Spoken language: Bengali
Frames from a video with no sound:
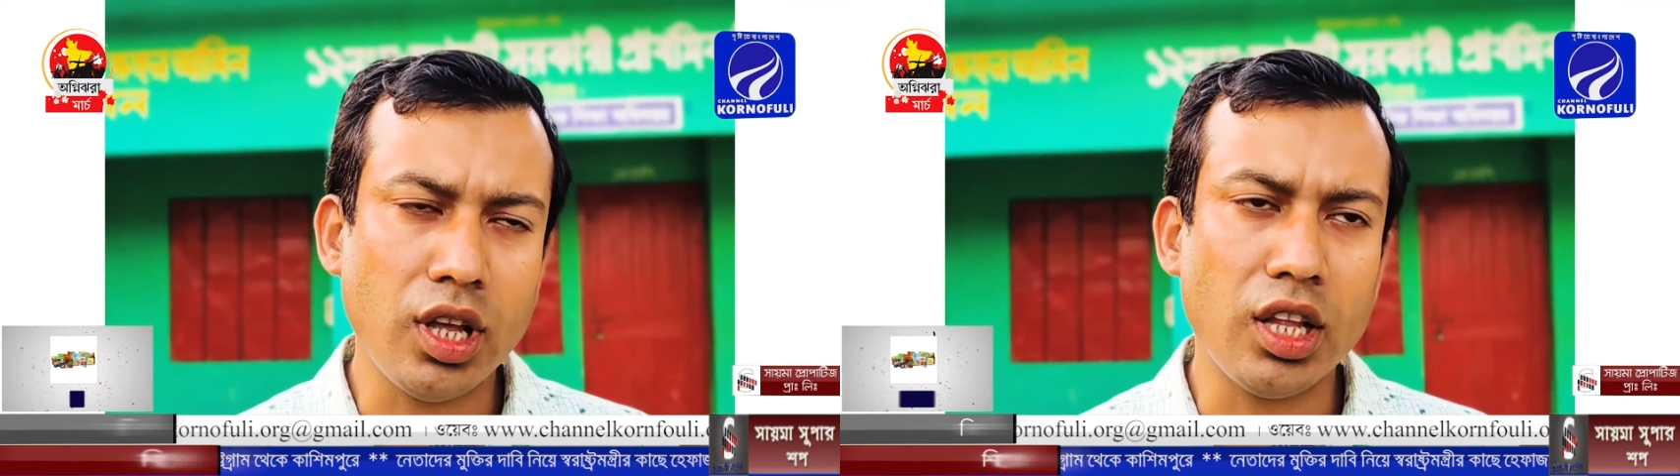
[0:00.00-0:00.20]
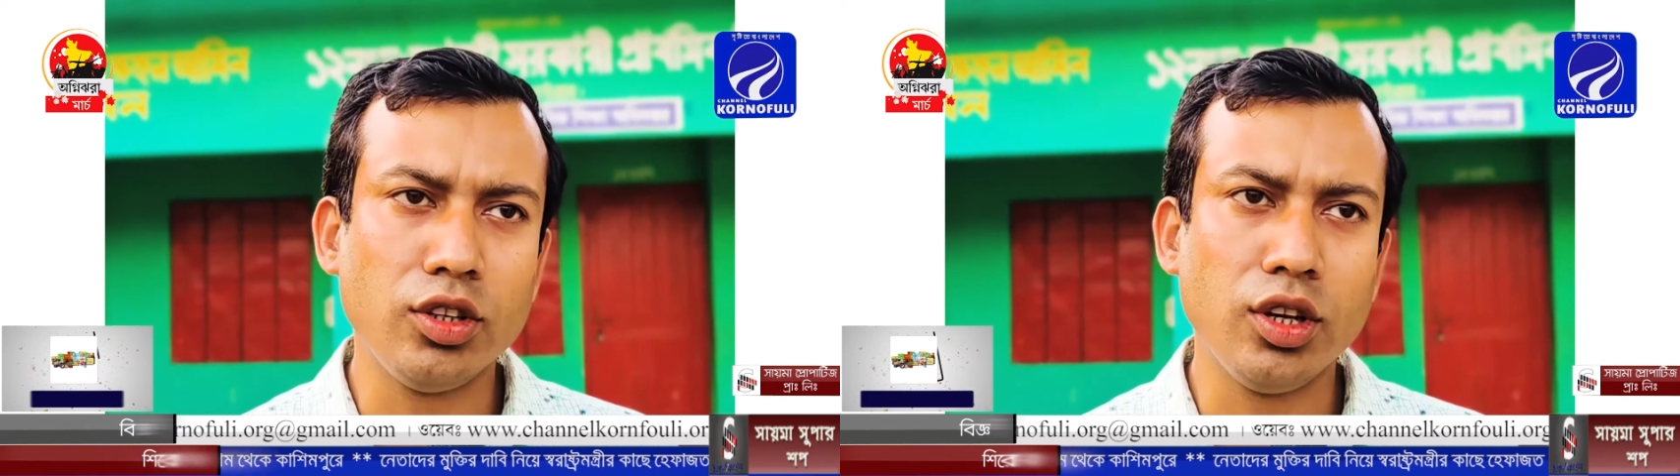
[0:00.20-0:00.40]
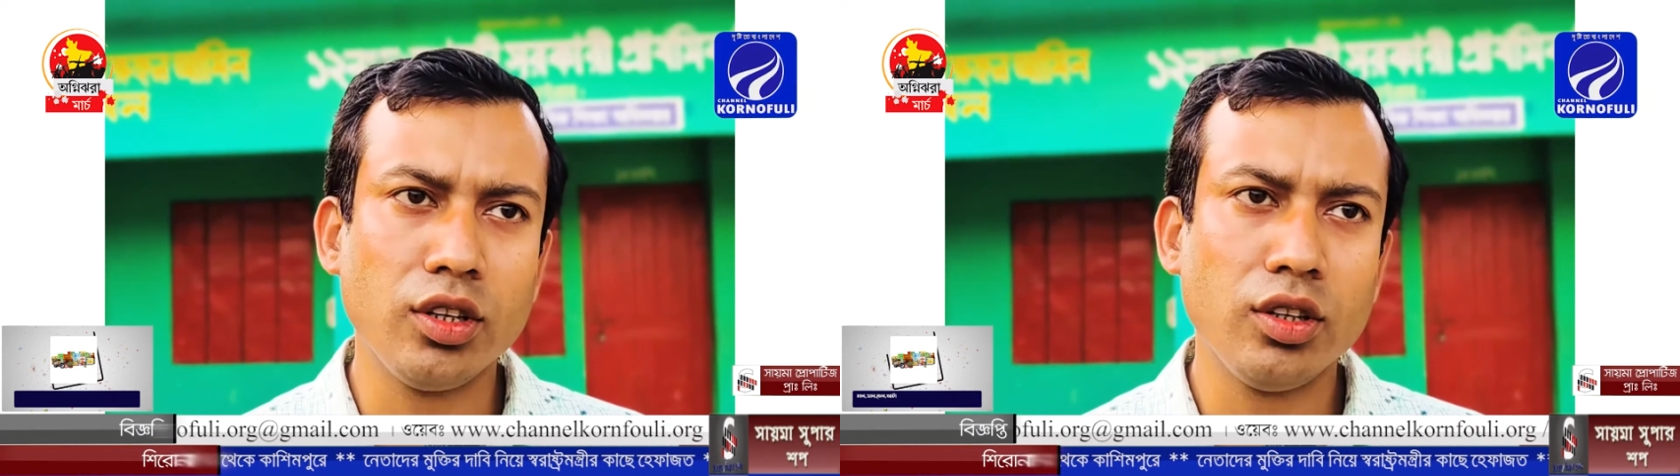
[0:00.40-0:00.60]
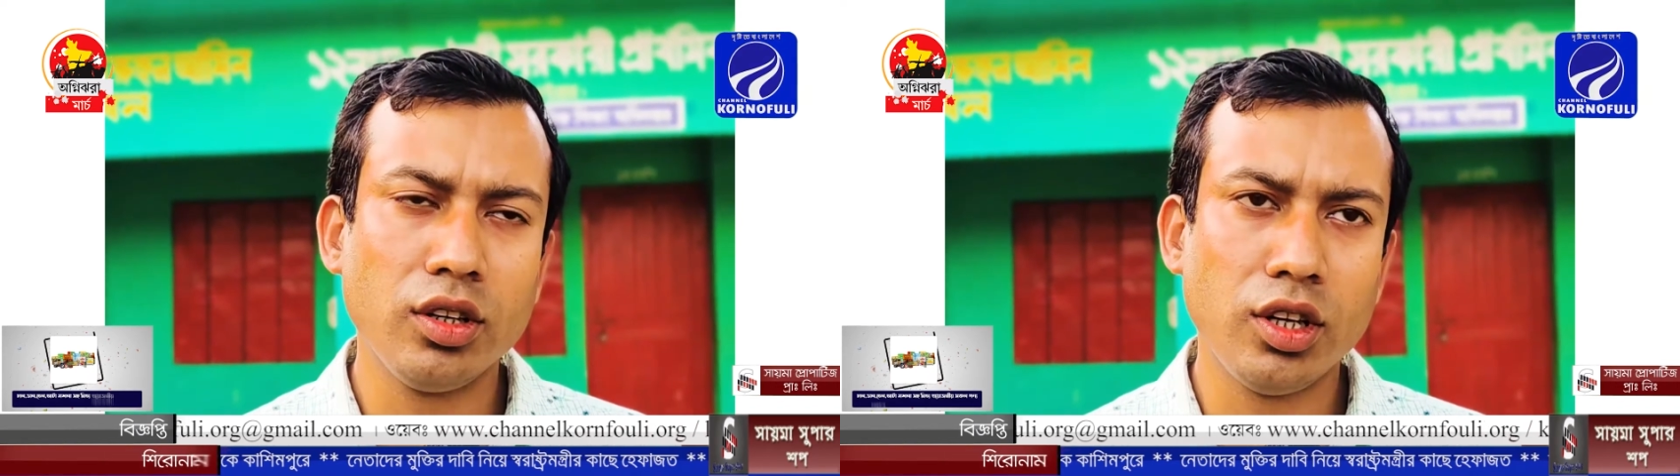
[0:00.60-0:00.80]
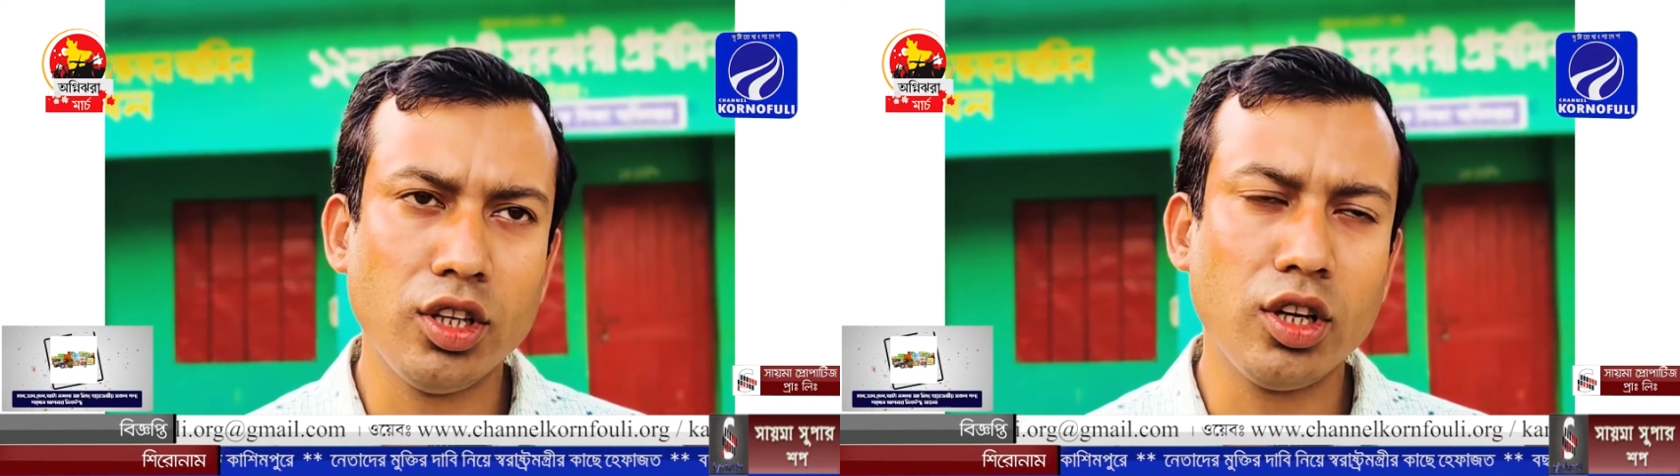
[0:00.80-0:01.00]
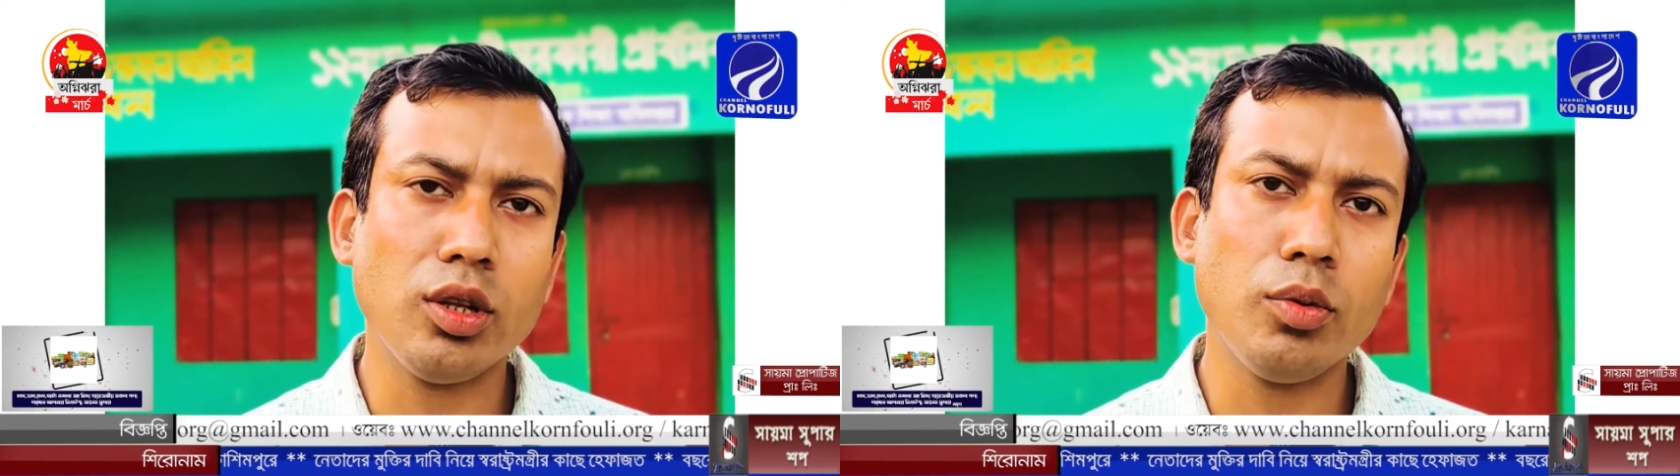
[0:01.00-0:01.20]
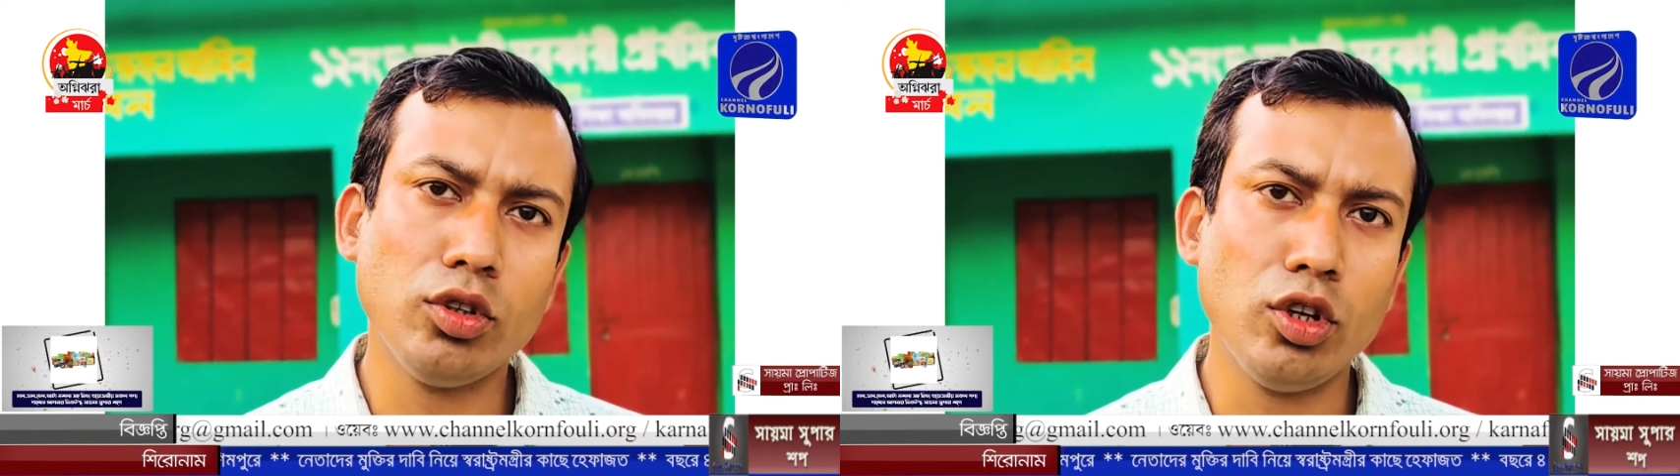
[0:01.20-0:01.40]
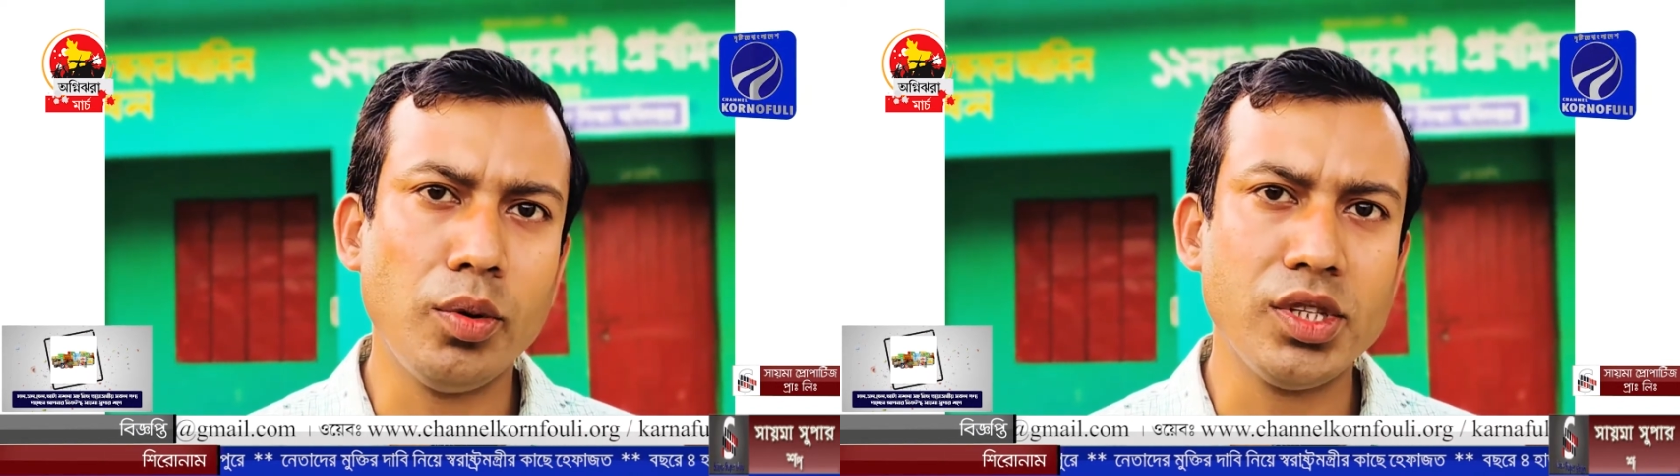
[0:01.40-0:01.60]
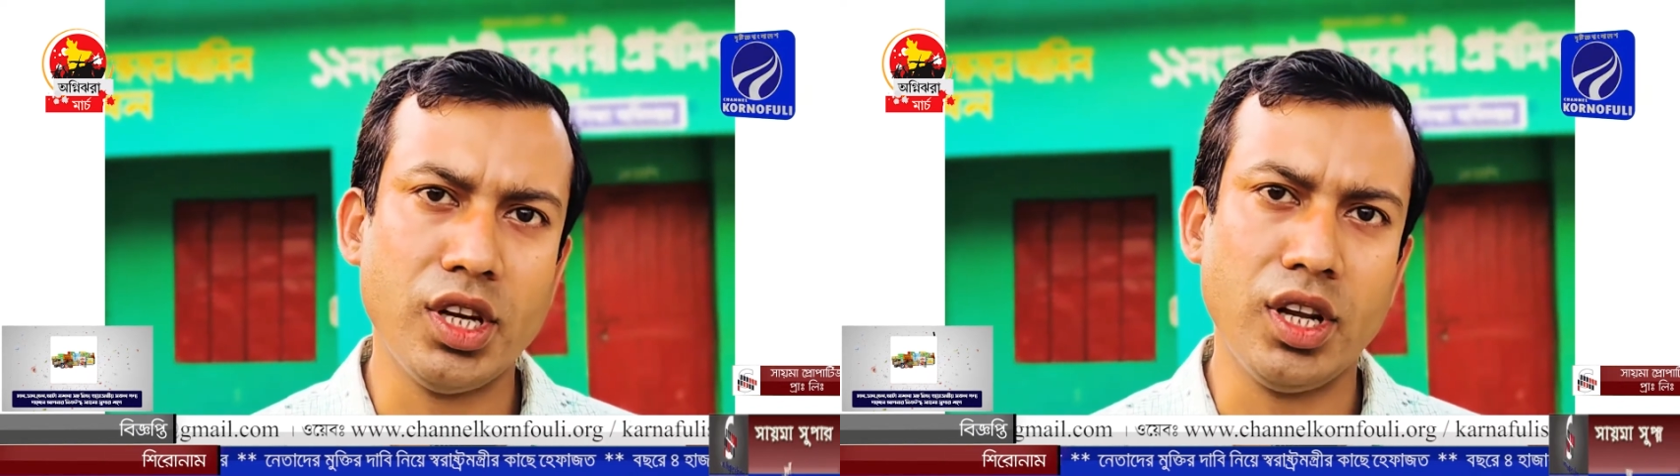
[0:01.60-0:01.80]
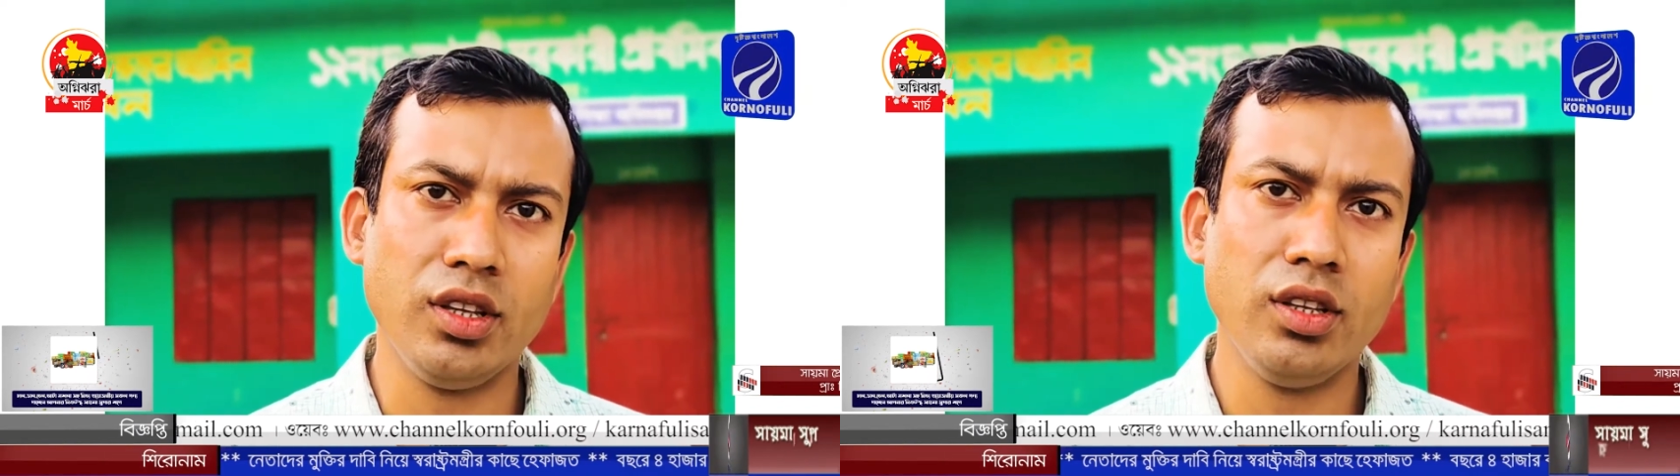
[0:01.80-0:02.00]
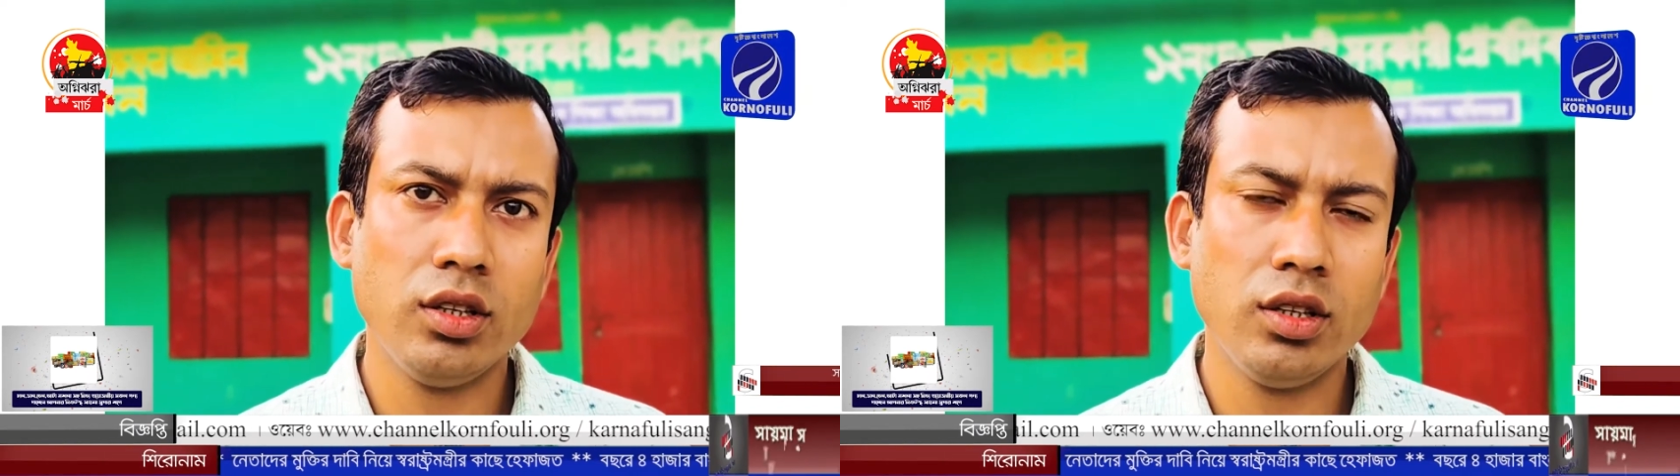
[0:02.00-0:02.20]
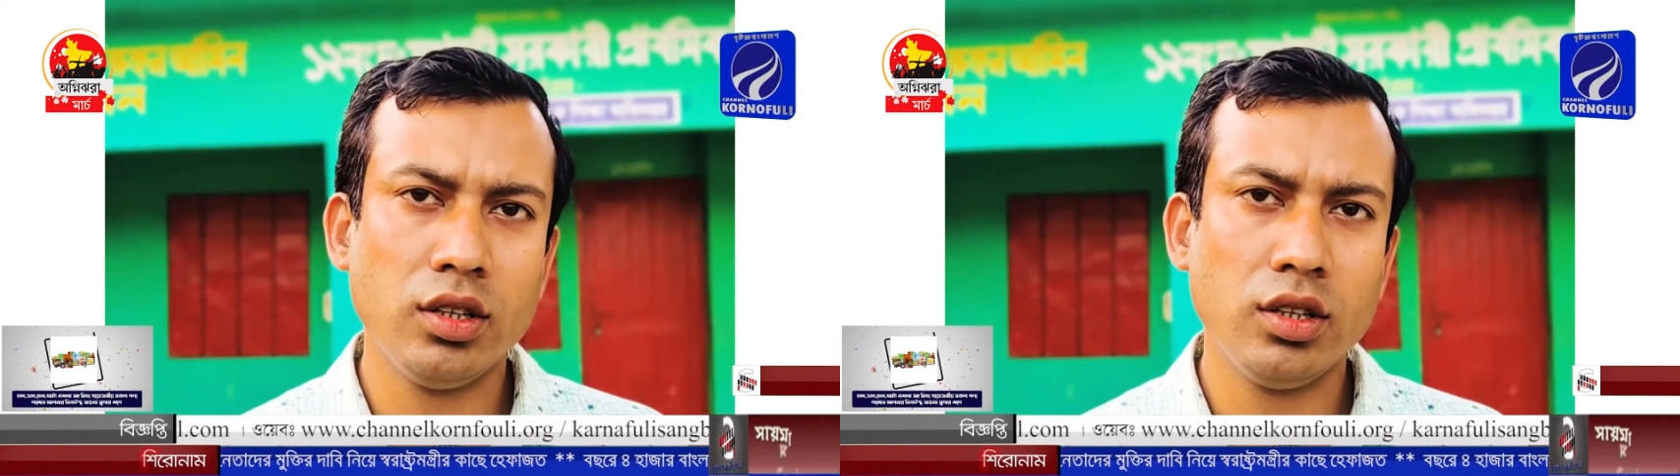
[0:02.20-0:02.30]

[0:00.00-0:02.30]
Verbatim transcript: আন্তরিক কৃতজ্ঞতা এবং ধন্যবাদ জানাই তো